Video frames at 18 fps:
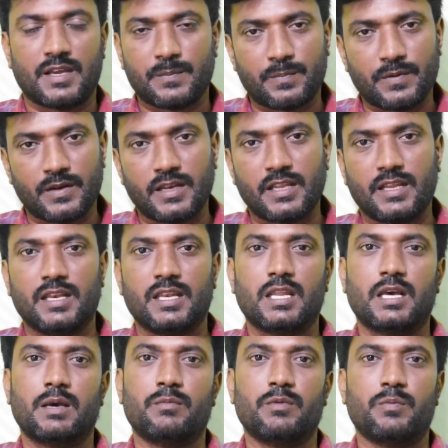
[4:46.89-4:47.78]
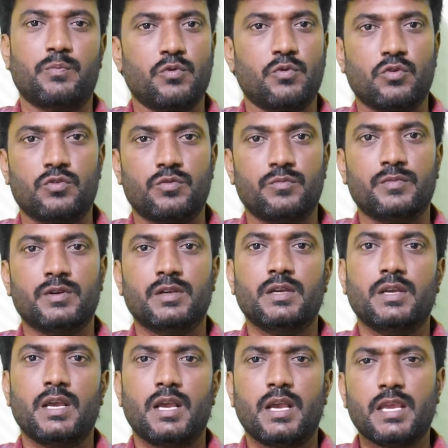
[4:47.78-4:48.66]
வாய்ப்புகளே இல்லாமல் போகும்
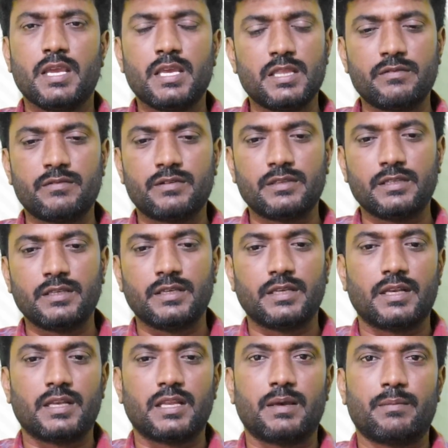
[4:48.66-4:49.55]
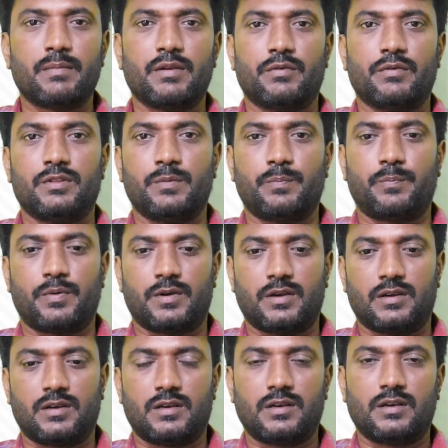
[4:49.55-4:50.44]
இது வந்து எல்லாமே வந்து
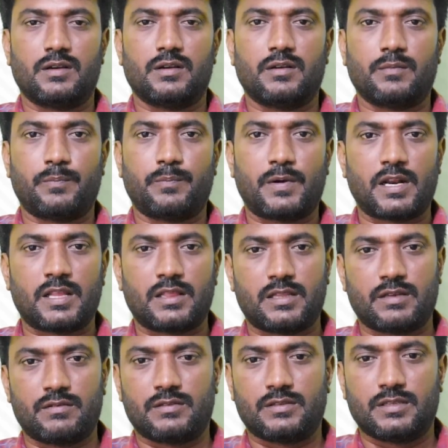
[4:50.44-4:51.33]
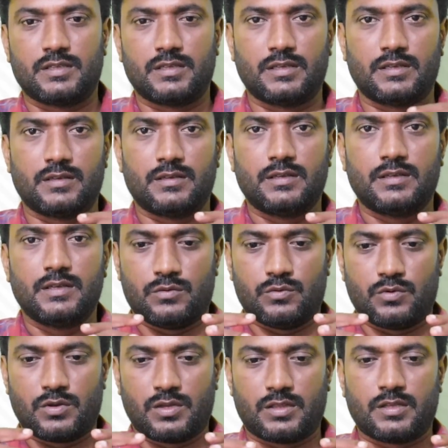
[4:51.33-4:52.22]
ப படத்தை வந்து
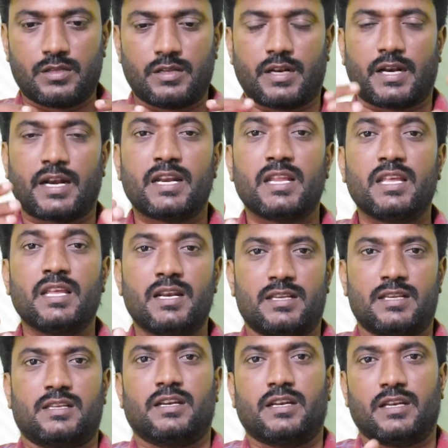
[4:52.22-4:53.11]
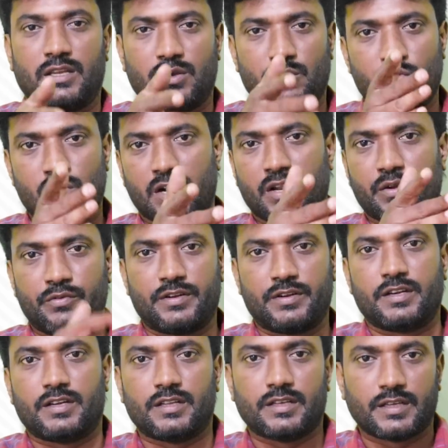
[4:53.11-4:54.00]
ஒருத்தனை ரன்னிங் ரேஸில் நீங்கள் ஓட
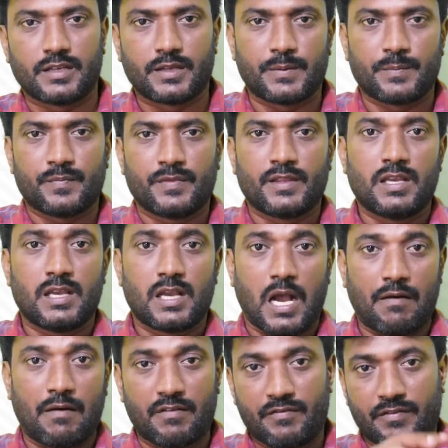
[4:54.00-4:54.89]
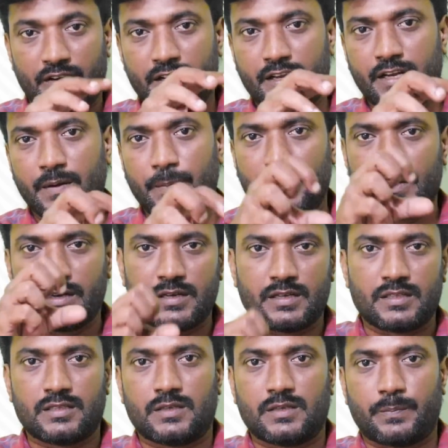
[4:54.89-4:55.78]
விட்டுட்டு அவன் வெற்றி
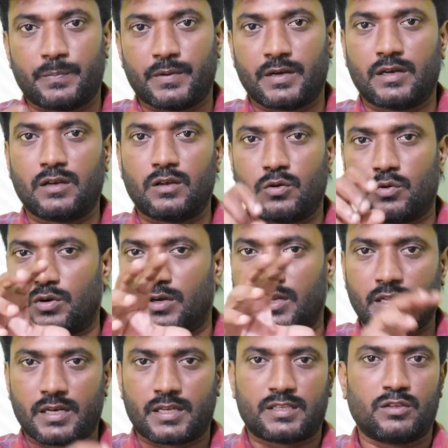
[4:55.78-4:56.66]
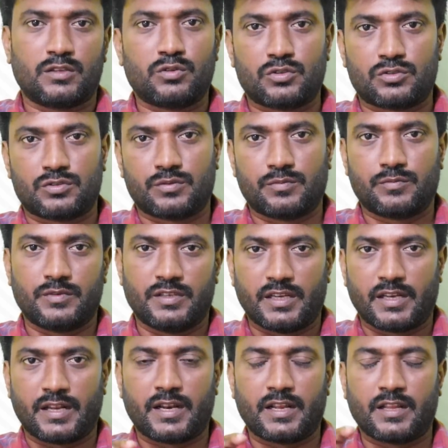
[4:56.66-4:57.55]
பெற்றதுக்கு பிறகு கொண்டாடுற சந்தோஷம்
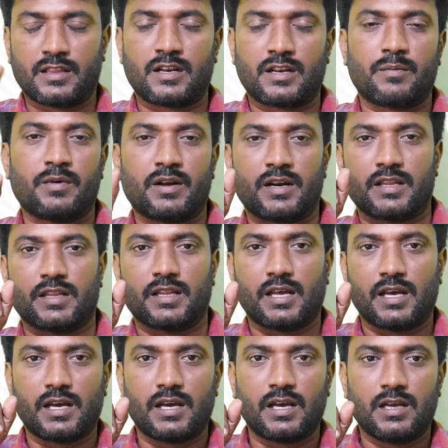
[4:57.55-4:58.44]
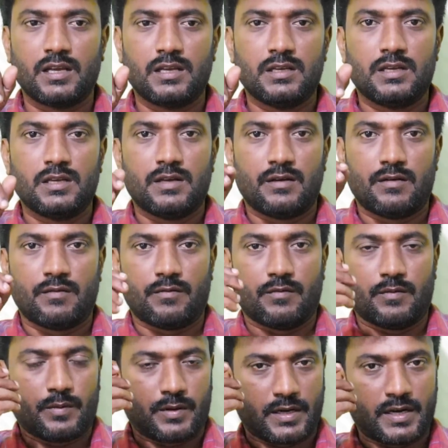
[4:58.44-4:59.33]
நிரந்தரமானதா
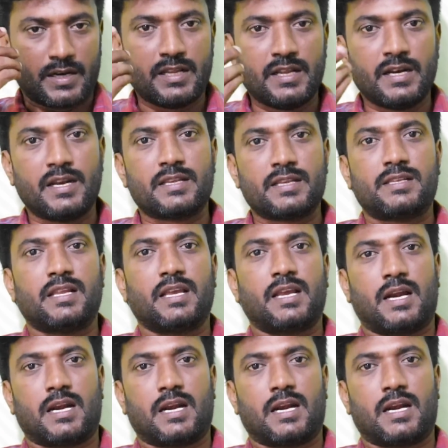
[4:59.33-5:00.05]
ரன்னிங் ரேஸ்லேயே